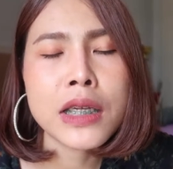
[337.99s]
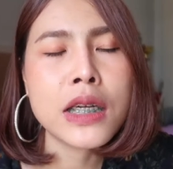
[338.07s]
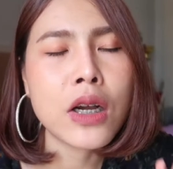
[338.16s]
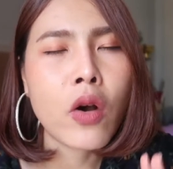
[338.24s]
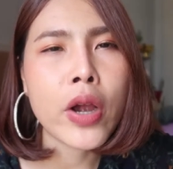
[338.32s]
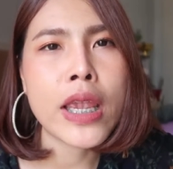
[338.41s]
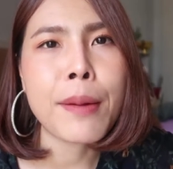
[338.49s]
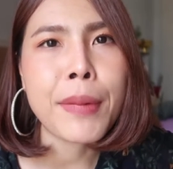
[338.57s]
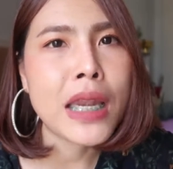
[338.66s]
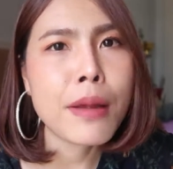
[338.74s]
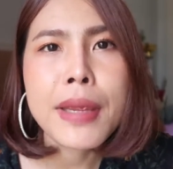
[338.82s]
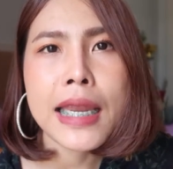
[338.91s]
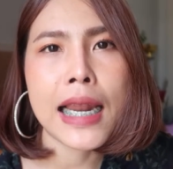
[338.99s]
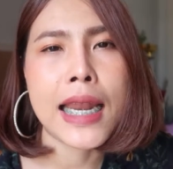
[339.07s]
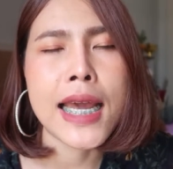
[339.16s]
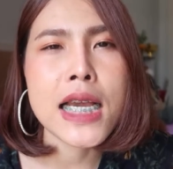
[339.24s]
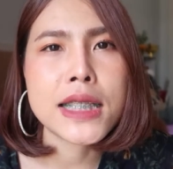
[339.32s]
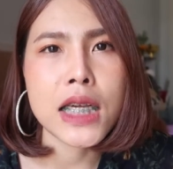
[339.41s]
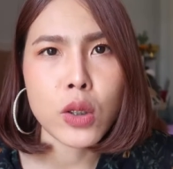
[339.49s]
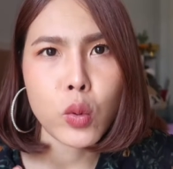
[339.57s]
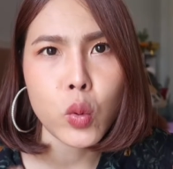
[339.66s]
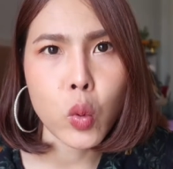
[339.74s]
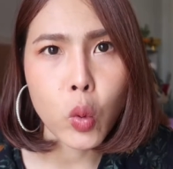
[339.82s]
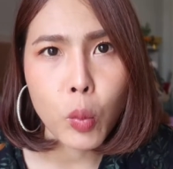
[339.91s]
คือออยยังไม่ได้มีรายได้จาก
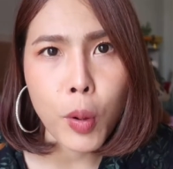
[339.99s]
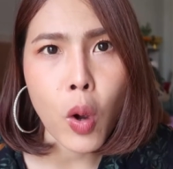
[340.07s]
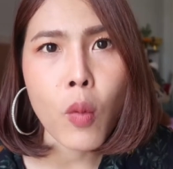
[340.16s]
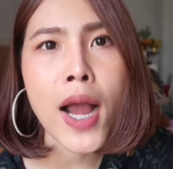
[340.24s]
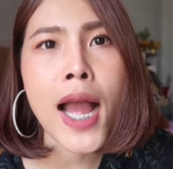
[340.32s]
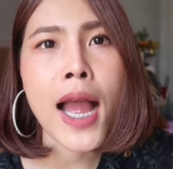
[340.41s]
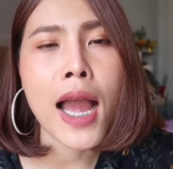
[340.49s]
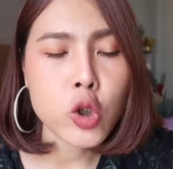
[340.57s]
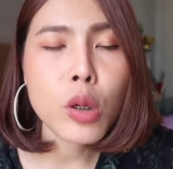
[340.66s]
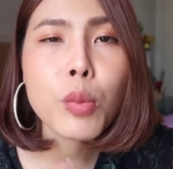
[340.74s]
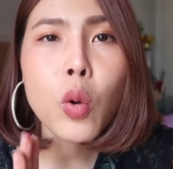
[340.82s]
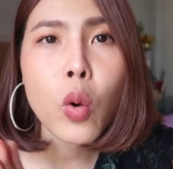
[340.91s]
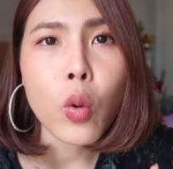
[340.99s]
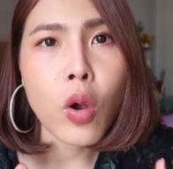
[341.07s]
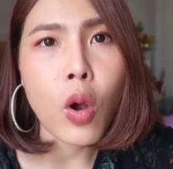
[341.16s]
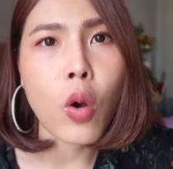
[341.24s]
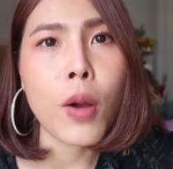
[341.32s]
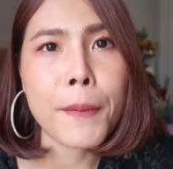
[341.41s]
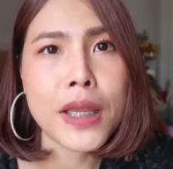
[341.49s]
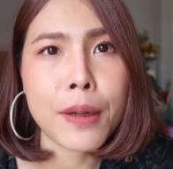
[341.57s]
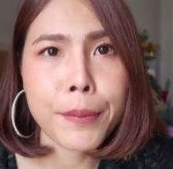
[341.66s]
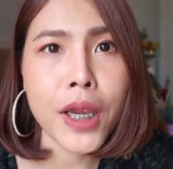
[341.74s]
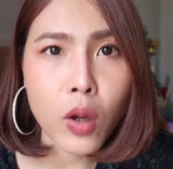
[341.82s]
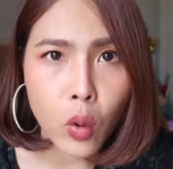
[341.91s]
YouTube เพราะว่าชั่วโมงของออยมันยั
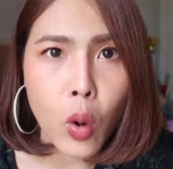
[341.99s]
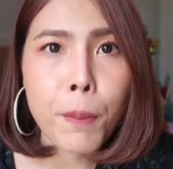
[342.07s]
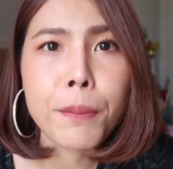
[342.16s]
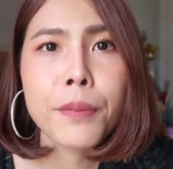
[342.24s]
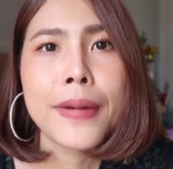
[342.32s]
งไม่ครบ